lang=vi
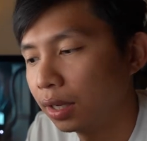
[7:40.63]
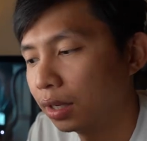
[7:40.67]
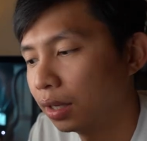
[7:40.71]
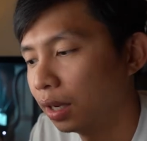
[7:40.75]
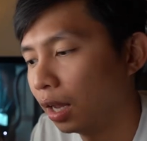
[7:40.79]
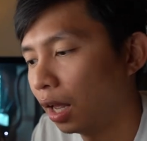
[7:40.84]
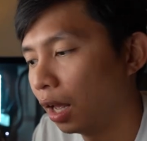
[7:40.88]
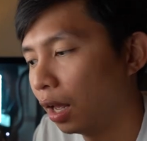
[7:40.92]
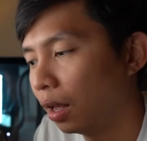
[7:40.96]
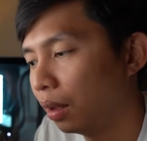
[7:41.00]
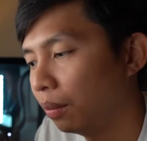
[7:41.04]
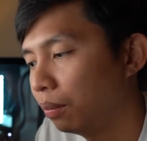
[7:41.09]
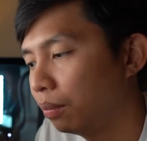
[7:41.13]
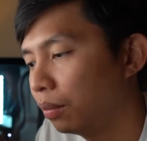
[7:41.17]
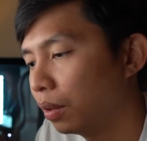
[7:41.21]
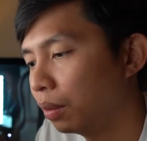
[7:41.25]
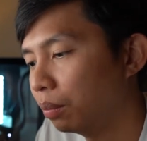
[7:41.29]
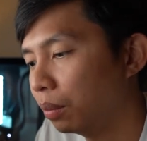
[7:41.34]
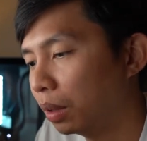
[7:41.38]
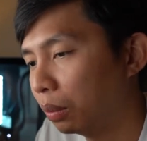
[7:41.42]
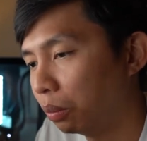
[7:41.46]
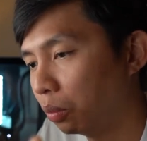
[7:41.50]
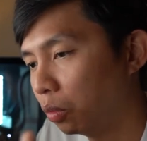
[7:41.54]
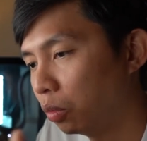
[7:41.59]
để mà
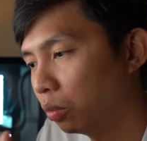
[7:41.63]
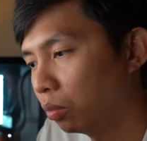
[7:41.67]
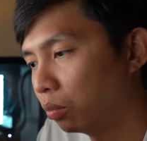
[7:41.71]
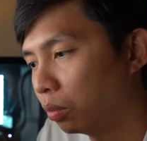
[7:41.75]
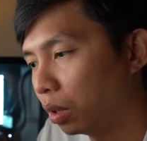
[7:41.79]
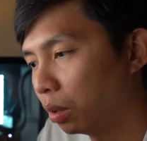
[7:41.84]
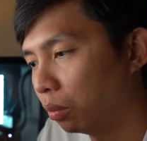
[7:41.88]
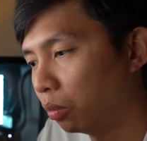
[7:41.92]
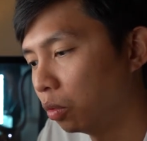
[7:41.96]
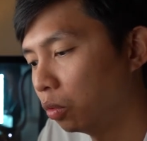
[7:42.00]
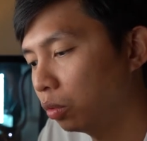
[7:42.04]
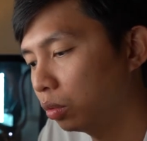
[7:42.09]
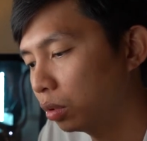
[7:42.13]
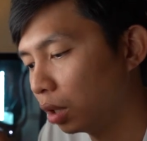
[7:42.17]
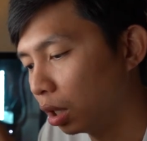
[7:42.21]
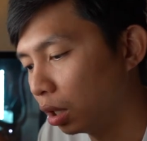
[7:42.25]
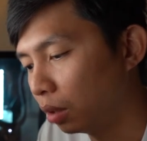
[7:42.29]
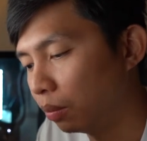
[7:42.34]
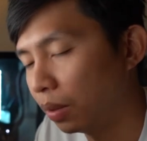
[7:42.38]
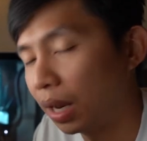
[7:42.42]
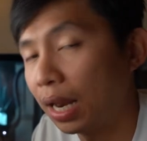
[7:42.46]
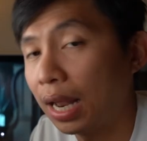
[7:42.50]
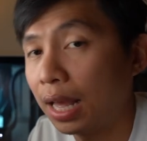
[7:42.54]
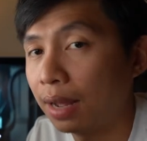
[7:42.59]
mình muốn mình muốn tự
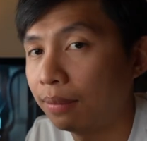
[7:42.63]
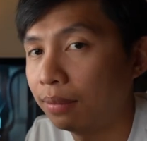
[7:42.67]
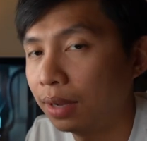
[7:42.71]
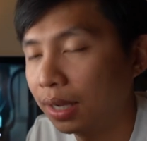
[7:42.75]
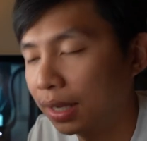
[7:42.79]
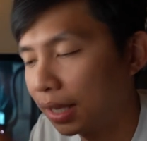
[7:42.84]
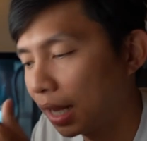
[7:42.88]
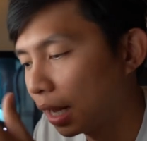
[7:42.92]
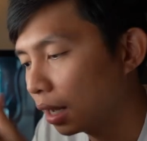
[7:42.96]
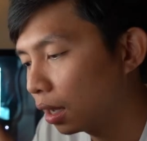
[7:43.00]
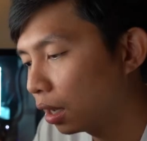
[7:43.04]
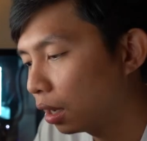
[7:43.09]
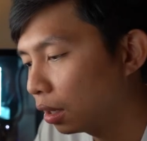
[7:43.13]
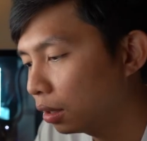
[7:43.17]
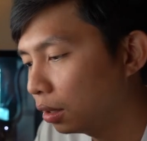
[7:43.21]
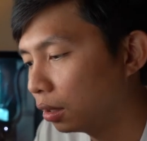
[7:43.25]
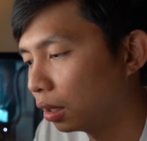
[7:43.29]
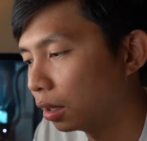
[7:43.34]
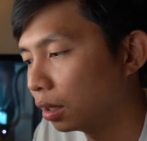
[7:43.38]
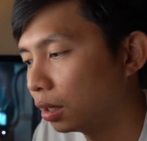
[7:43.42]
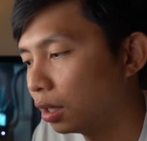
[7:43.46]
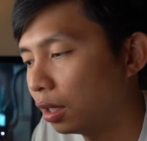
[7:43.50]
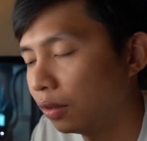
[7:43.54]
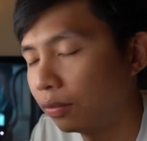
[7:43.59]
mình làm để cắt hết
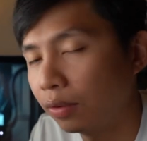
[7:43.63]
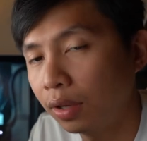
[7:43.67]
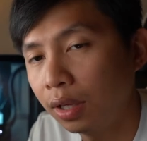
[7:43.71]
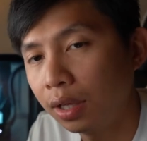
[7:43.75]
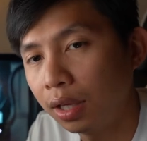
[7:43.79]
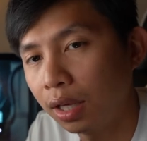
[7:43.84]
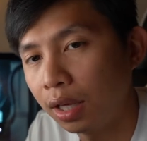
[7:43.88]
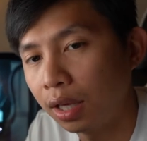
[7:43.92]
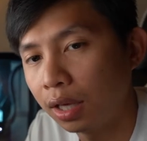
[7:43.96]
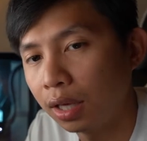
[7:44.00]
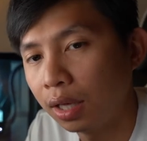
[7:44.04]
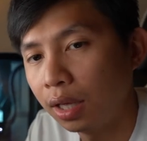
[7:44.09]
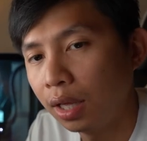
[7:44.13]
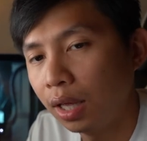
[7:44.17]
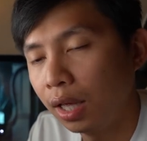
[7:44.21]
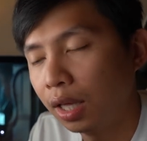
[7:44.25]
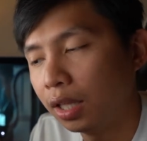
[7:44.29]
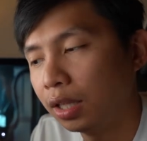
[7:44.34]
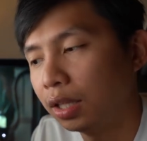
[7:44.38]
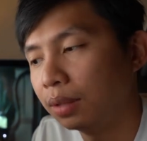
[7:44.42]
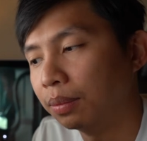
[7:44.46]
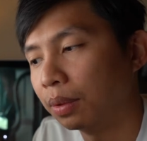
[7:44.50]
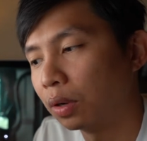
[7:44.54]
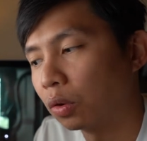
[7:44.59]
những chi phí kia
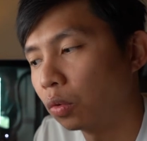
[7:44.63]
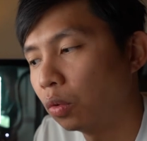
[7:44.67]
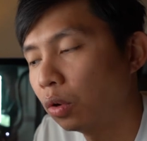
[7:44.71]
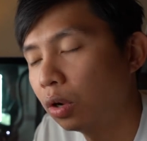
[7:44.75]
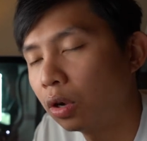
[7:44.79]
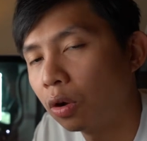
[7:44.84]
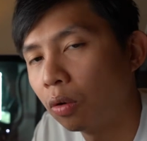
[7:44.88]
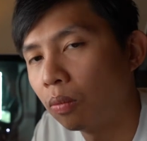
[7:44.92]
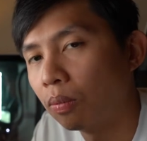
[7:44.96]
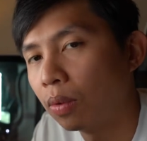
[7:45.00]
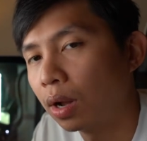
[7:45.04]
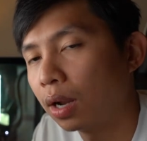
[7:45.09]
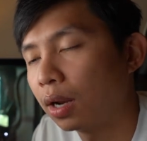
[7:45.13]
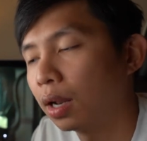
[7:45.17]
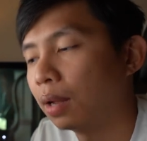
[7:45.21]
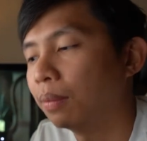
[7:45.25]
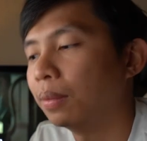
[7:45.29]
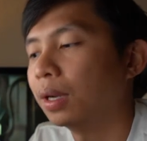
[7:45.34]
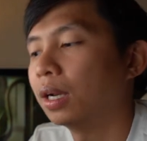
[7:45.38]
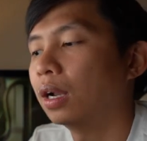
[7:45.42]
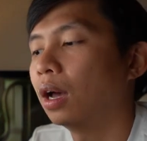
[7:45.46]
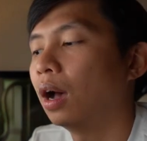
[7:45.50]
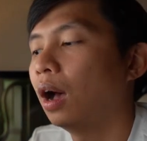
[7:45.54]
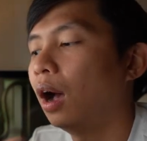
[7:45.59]
nhưng mà cuối cùng là
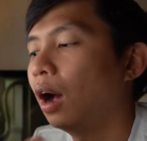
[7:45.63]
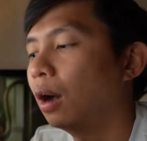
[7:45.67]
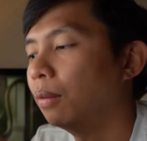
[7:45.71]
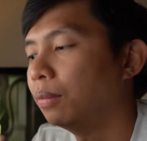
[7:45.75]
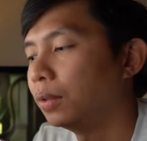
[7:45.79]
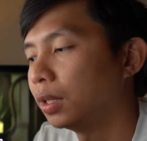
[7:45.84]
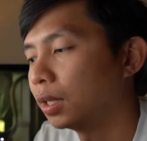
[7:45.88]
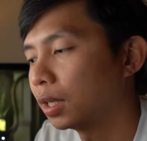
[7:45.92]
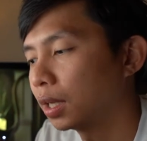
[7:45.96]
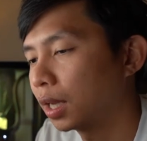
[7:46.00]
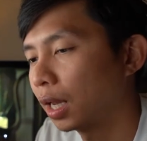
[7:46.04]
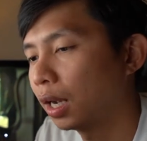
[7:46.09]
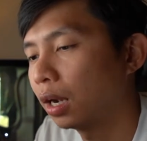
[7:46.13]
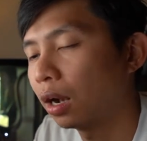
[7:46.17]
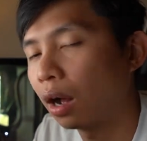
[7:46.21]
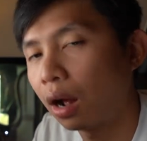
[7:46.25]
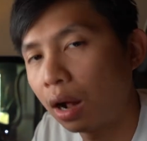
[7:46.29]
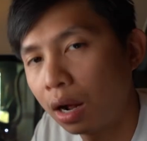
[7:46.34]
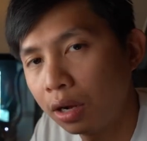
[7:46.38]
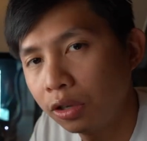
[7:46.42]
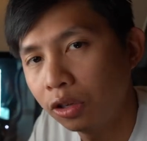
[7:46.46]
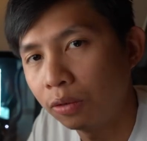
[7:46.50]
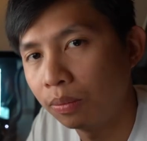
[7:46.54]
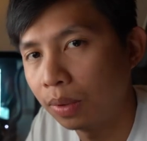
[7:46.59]
mình ôm cái
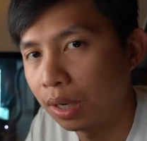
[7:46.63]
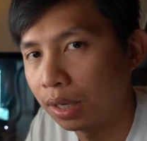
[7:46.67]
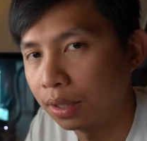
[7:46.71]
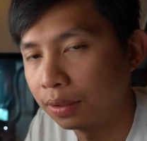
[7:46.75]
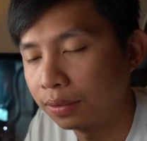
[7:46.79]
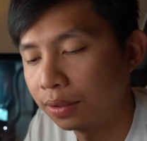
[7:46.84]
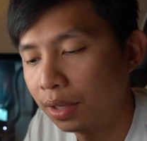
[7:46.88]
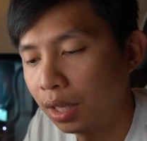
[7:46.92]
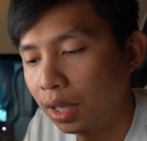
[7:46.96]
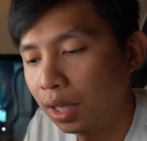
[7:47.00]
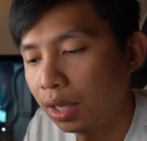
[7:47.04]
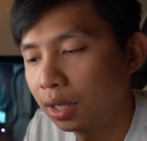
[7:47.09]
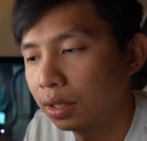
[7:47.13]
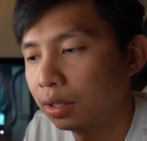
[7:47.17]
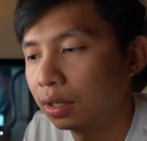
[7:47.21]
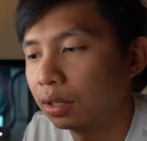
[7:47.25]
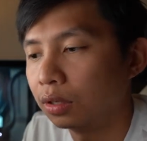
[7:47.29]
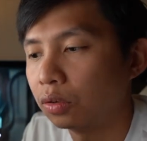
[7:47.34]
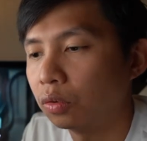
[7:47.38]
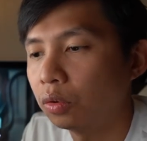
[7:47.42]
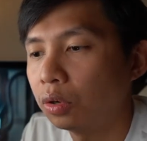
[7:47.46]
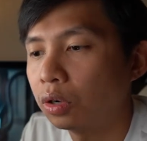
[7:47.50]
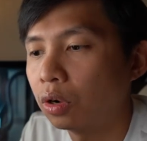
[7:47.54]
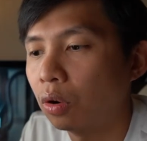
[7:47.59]
khó cho mình nên
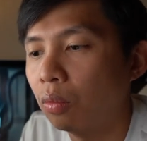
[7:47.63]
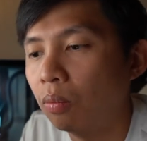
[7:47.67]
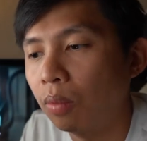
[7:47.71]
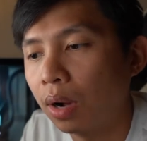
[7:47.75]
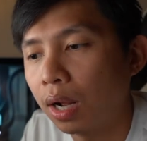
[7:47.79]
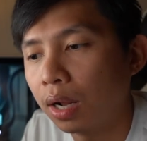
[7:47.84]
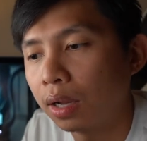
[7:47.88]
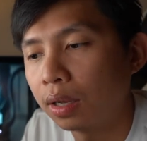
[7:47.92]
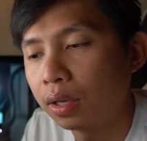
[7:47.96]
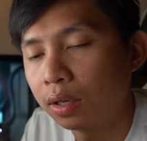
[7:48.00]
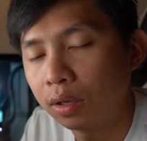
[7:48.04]
cuối cùng á